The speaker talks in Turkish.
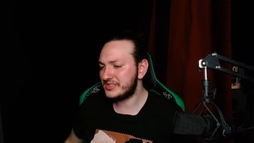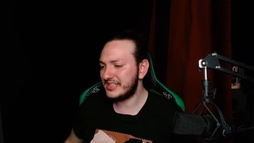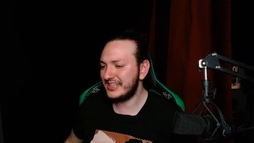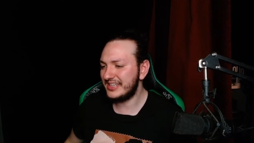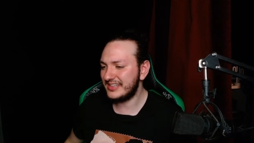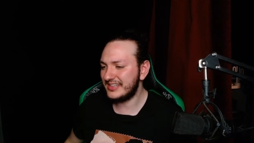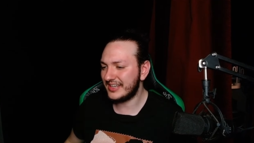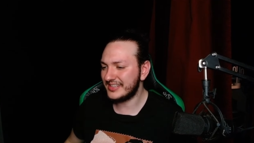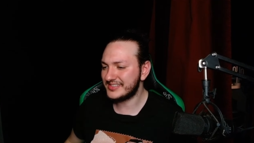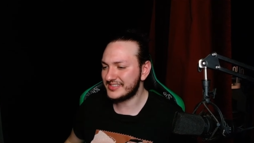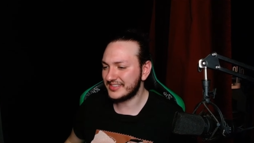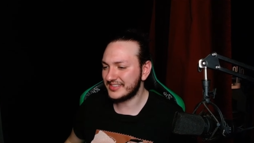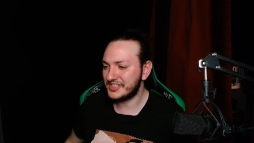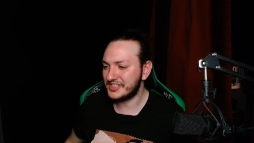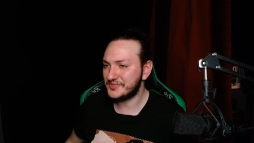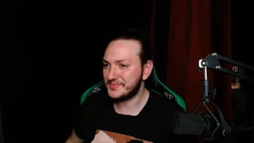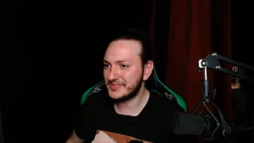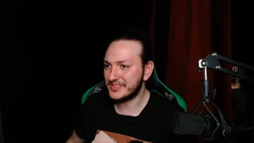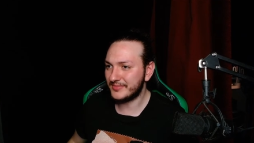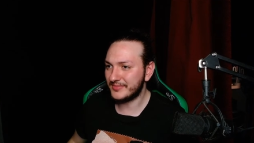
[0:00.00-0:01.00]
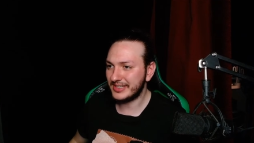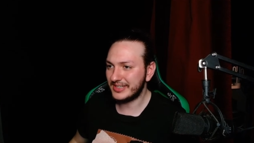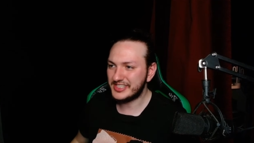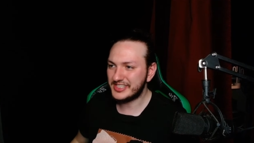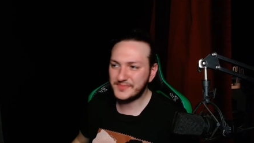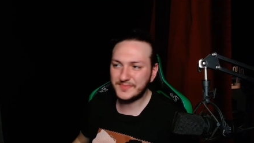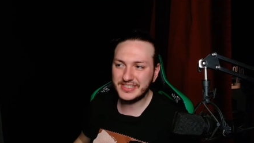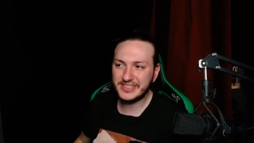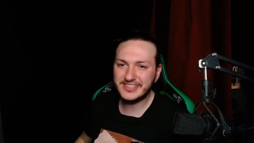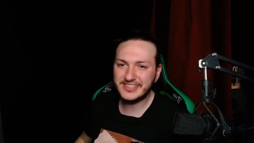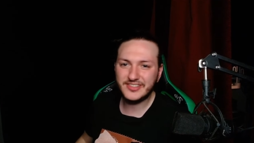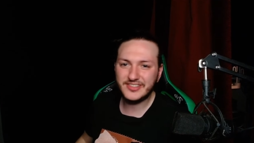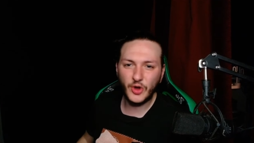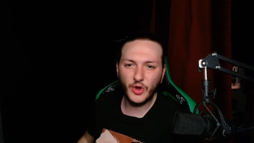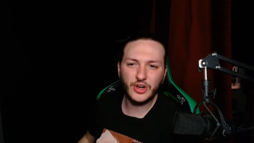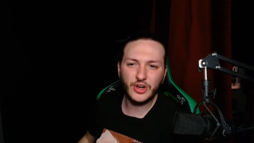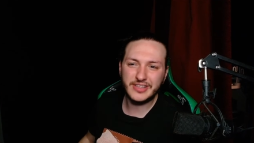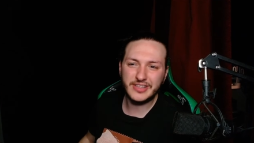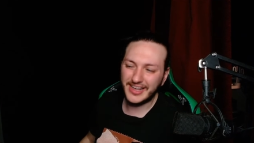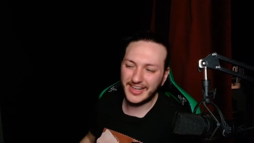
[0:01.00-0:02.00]
değildi aslında hiçbir zaman. Esprisi de
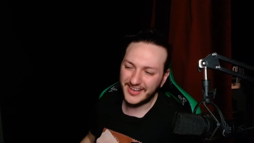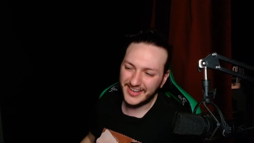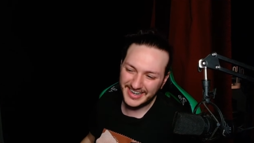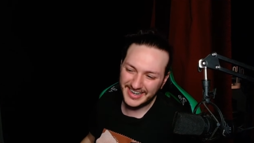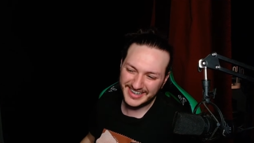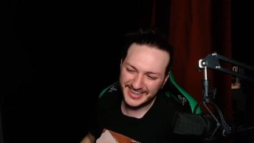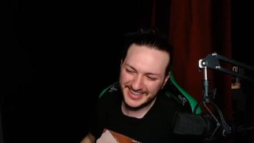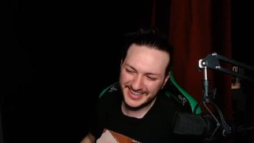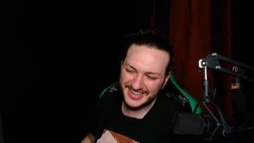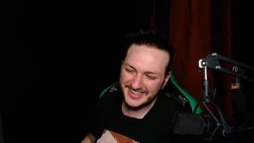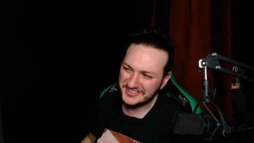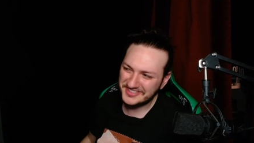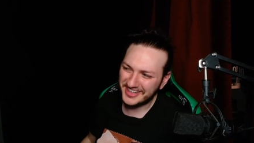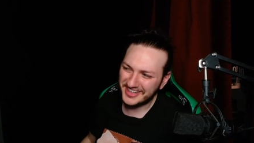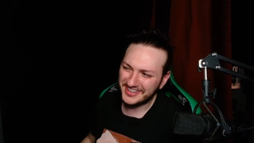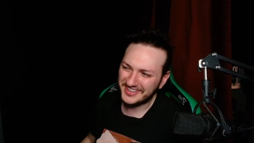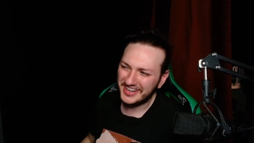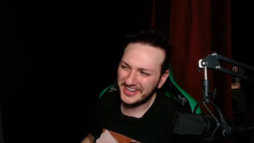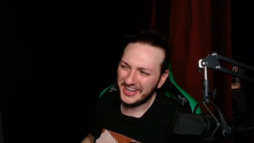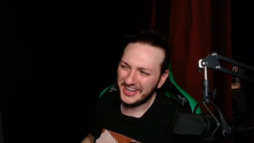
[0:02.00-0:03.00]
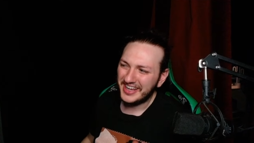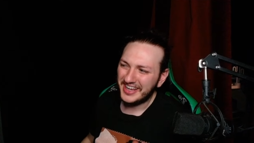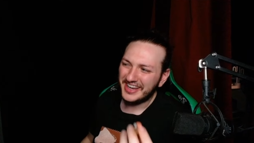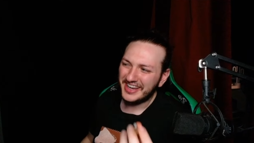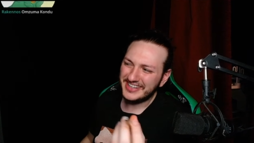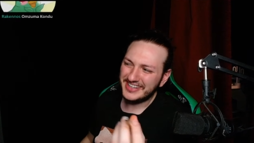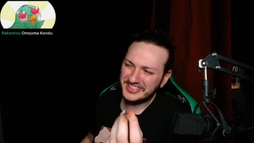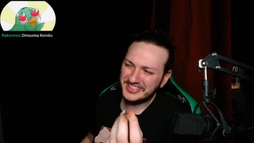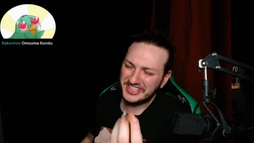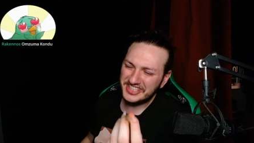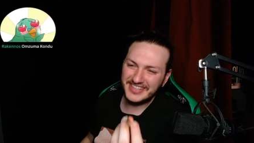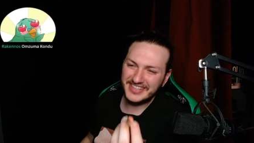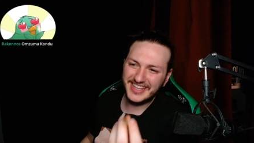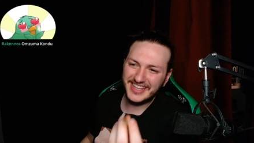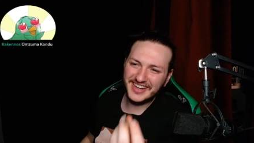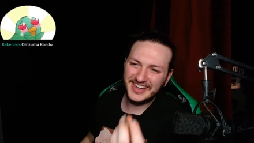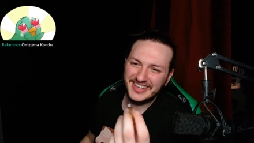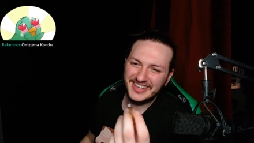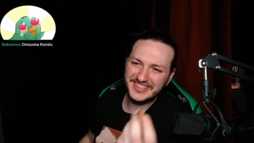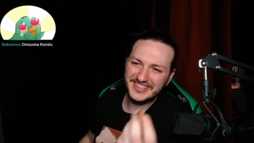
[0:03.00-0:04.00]
orada arkadaşlar. Hani
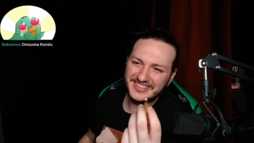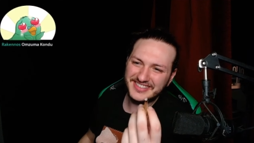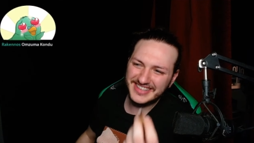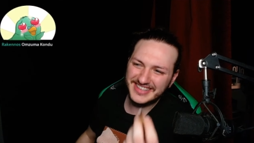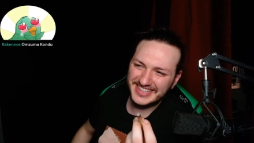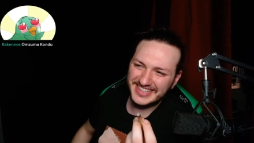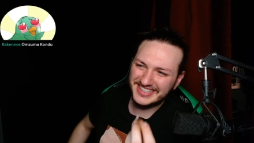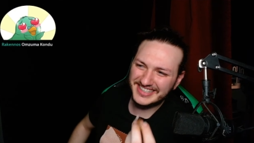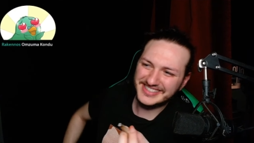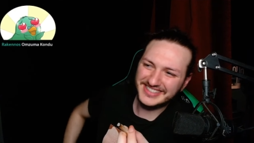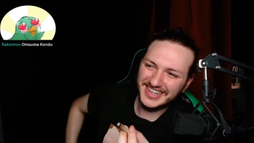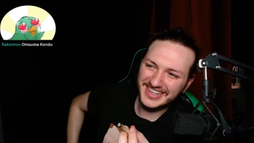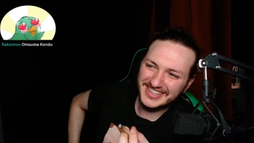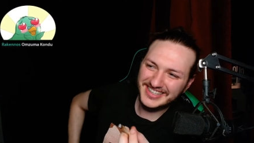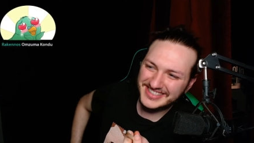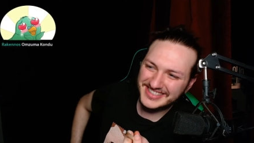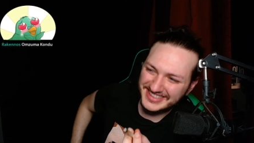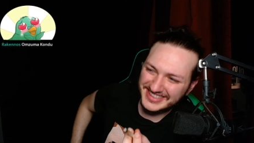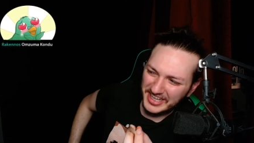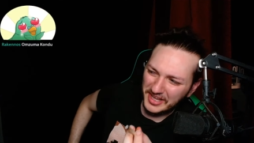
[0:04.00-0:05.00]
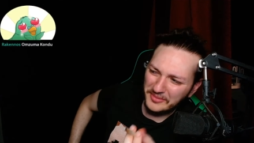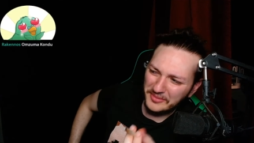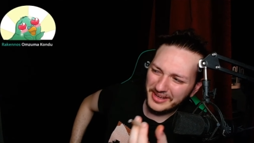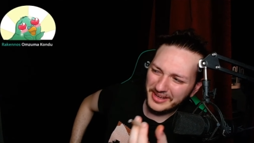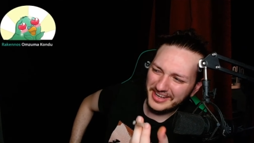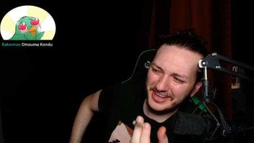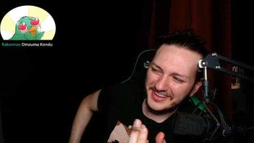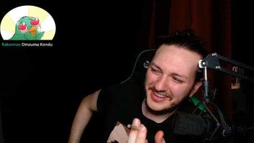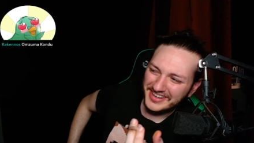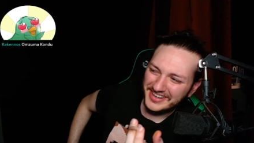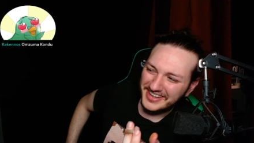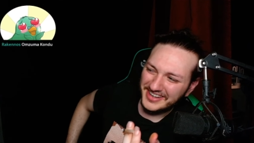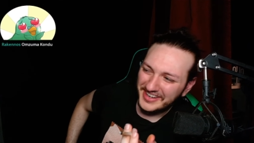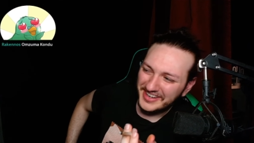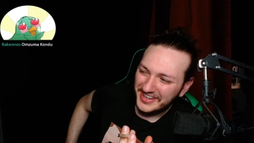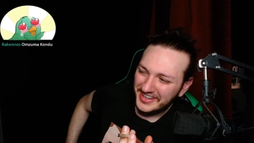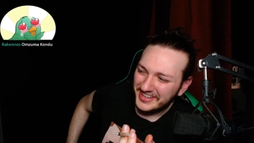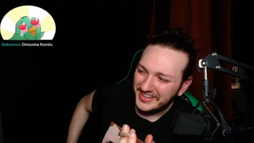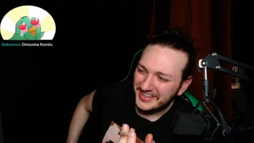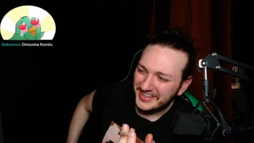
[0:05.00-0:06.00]
şeytan ayrıntıda gizli aslında ama
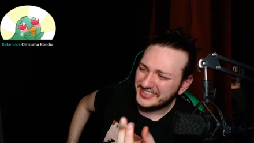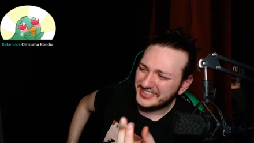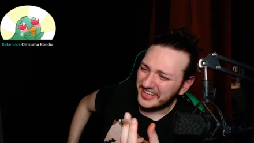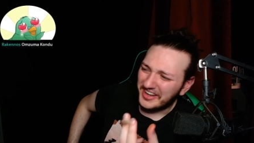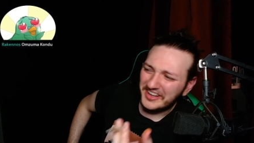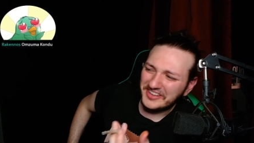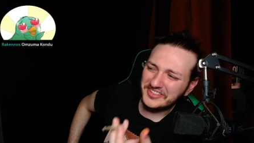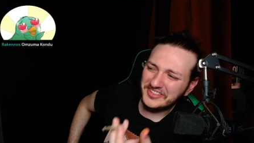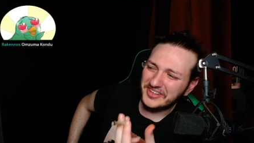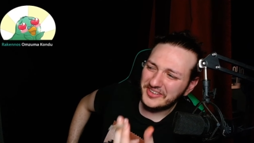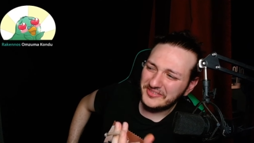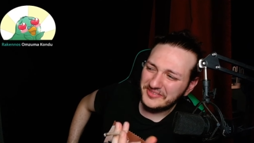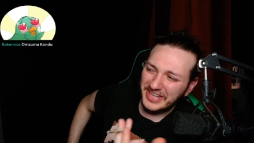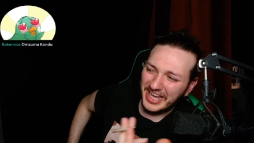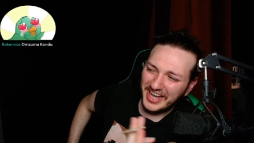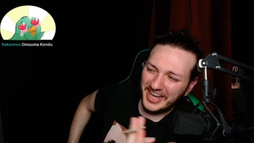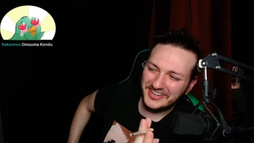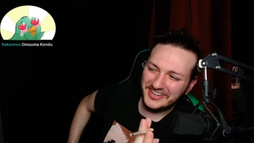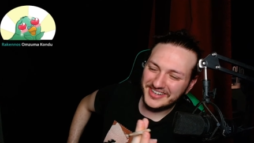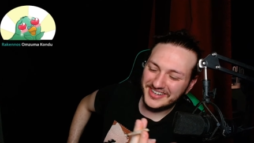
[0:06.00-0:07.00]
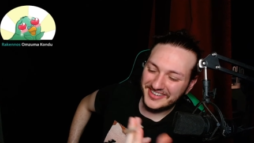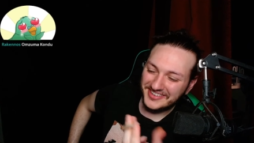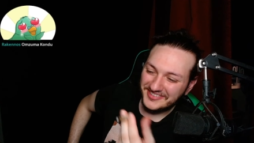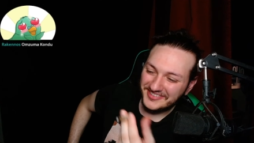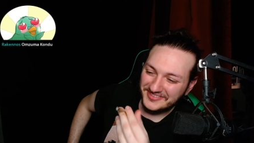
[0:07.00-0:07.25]
işte anla yani